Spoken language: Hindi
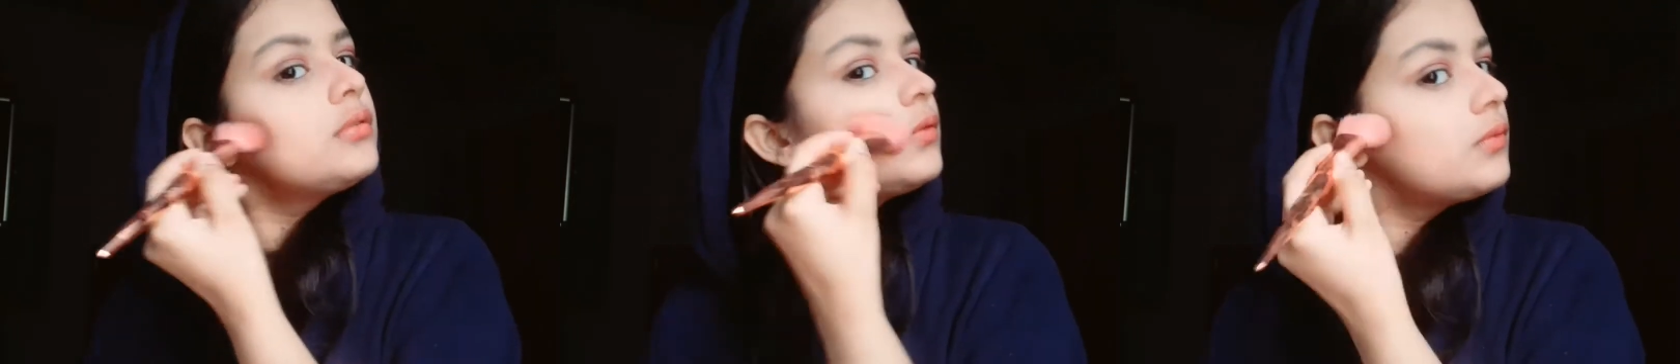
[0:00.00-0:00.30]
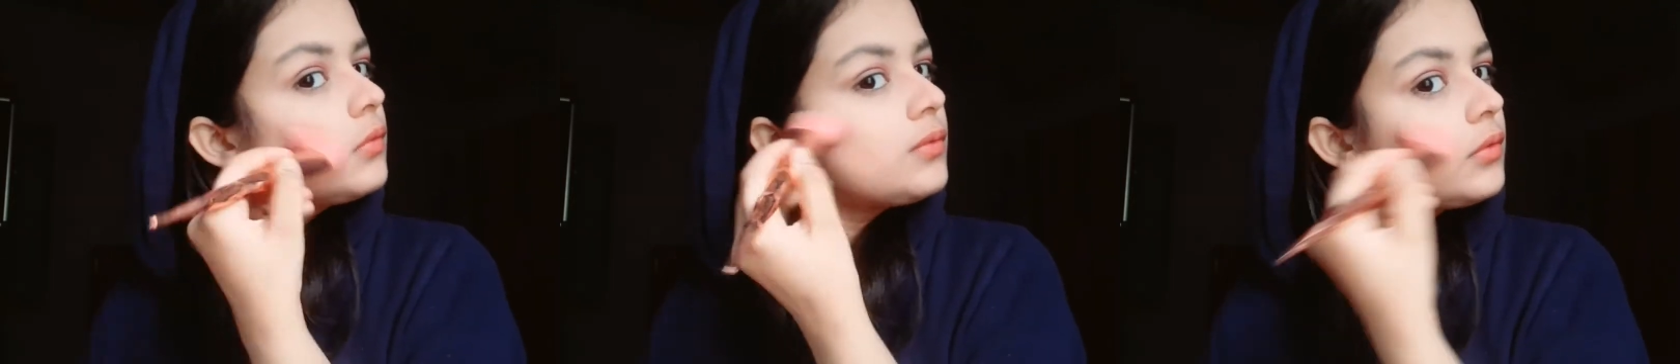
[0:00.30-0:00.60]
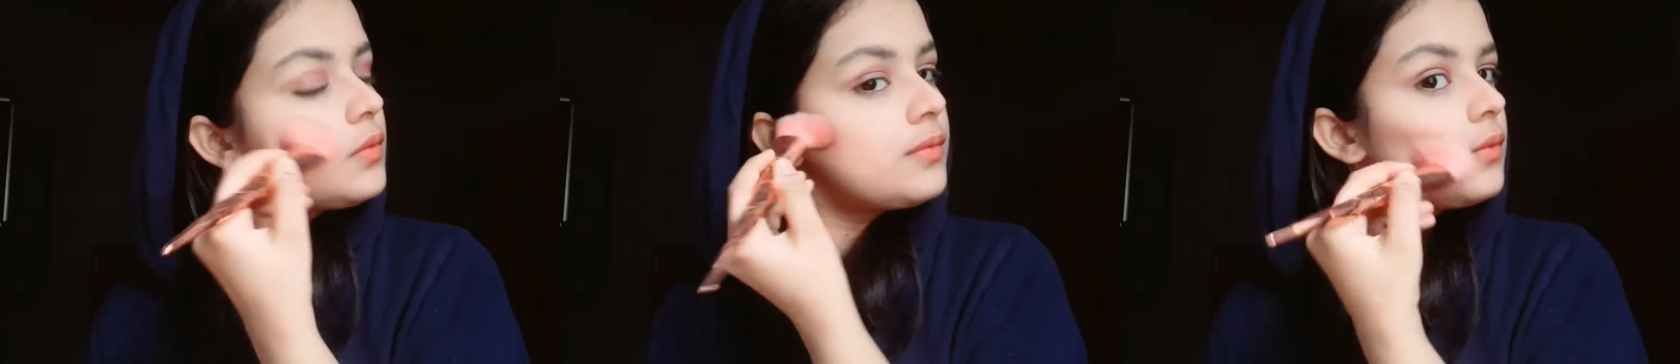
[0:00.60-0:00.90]
तो मैं
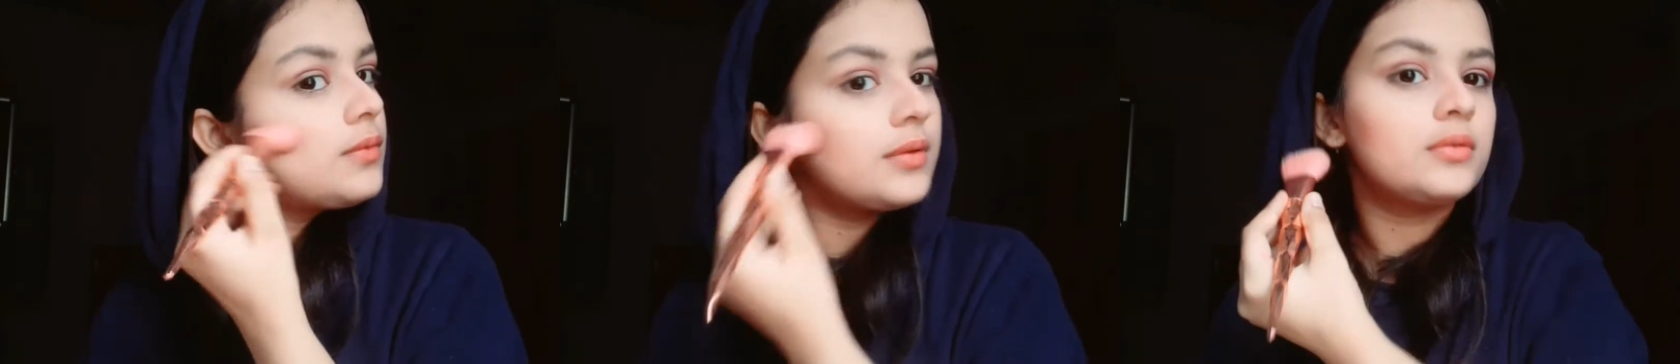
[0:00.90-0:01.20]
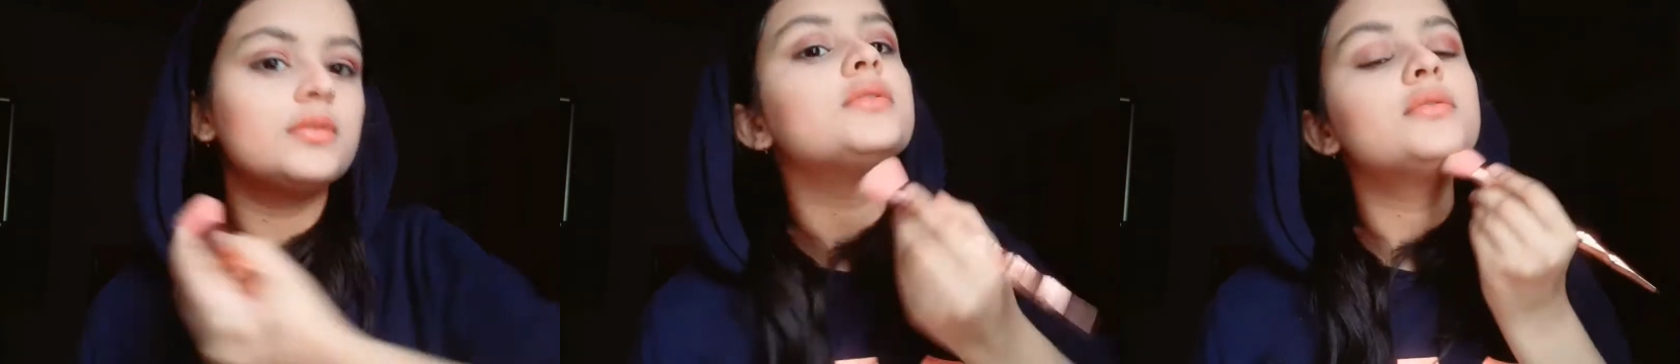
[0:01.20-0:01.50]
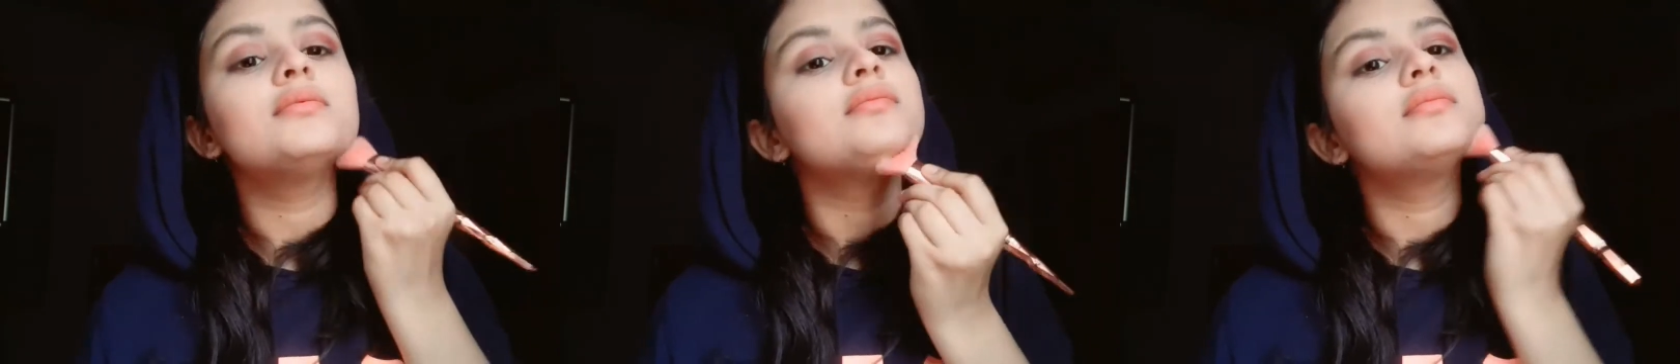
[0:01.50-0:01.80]
यहाँ पे भी अच्छे से
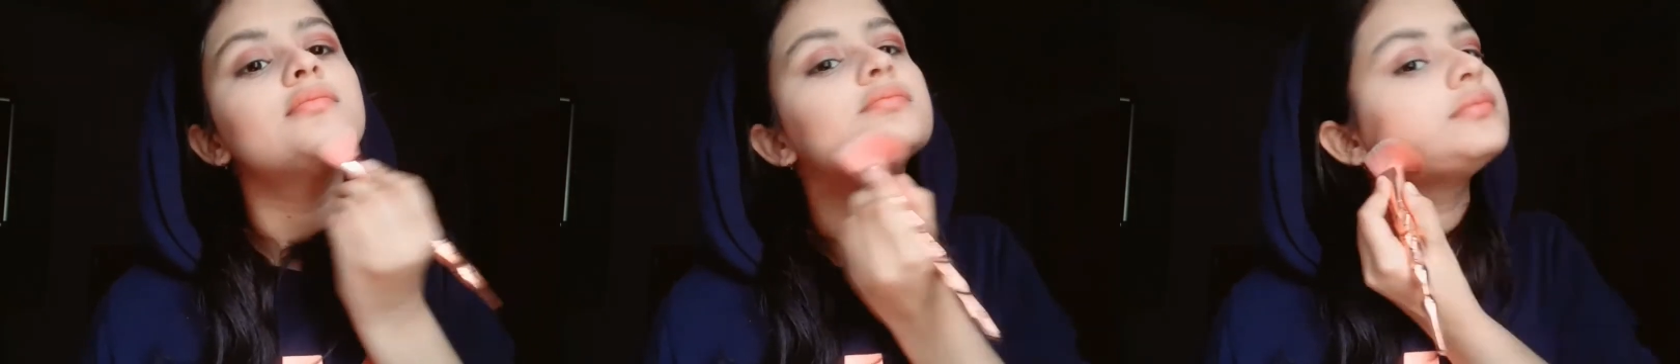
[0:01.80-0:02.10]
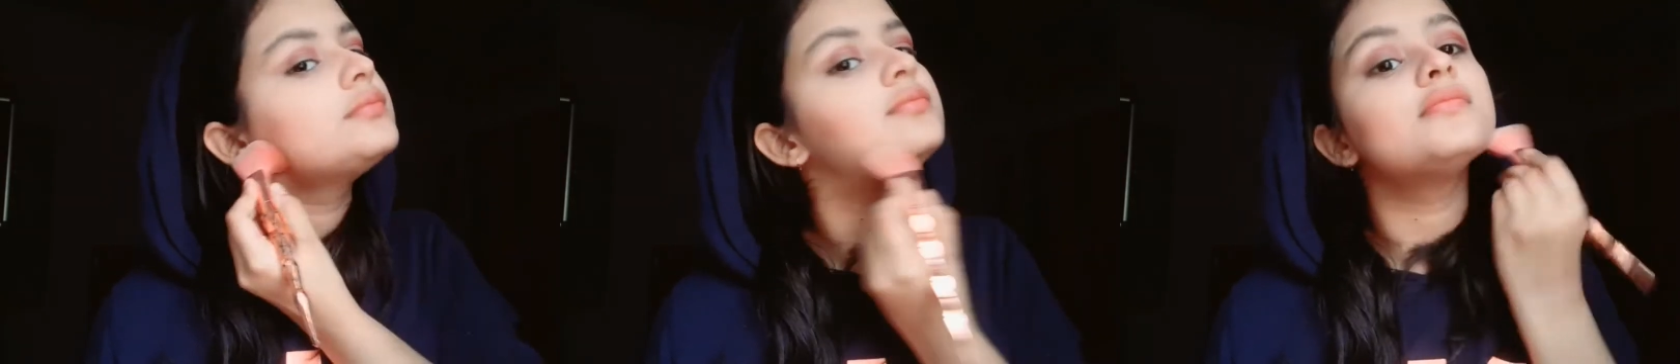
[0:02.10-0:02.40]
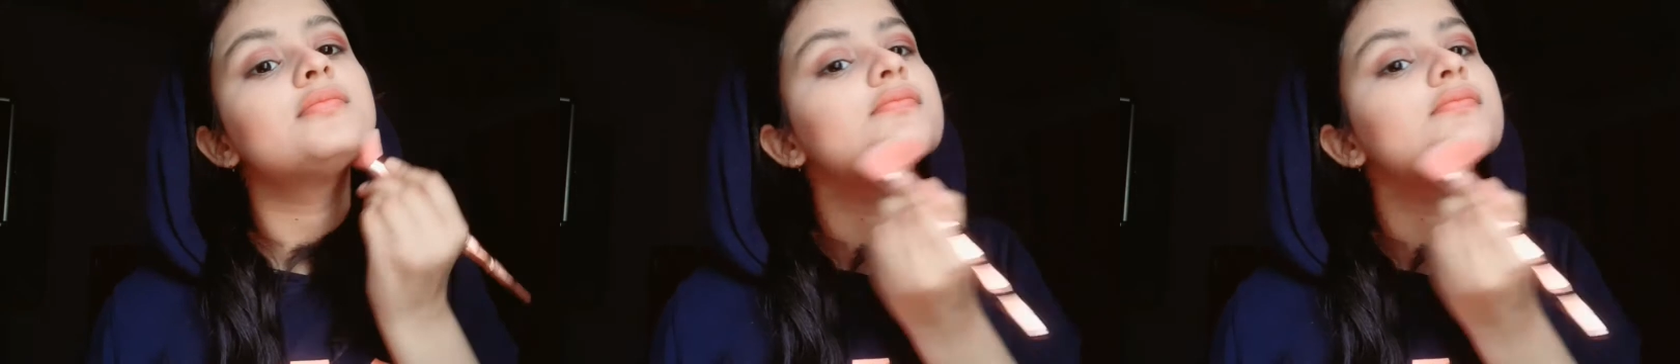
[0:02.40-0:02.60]
ब्लेंड कर लूँगी